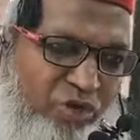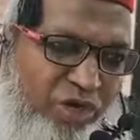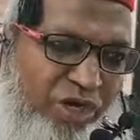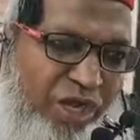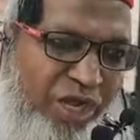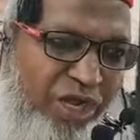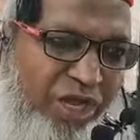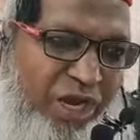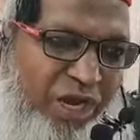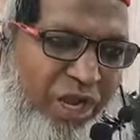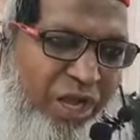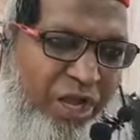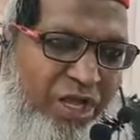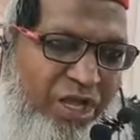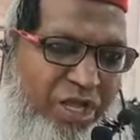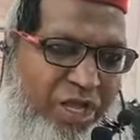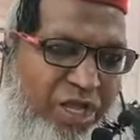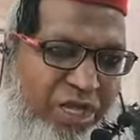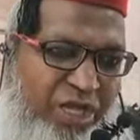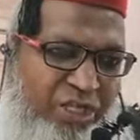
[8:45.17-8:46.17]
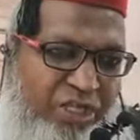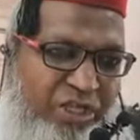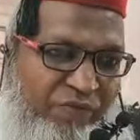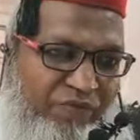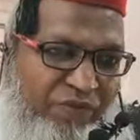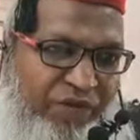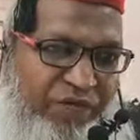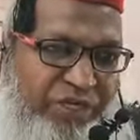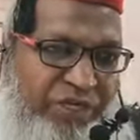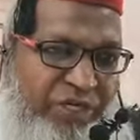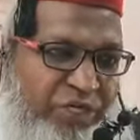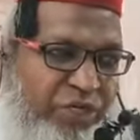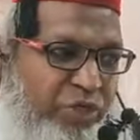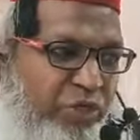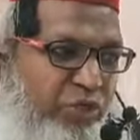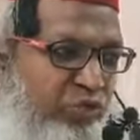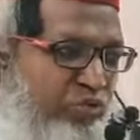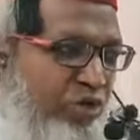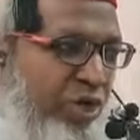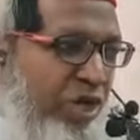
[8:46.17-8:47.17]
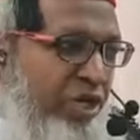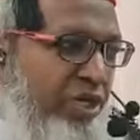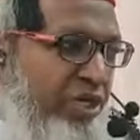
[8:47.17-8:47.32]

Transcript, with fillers: சொன்னாங்களாம் இந்த வீட்டுக்கு தூணாக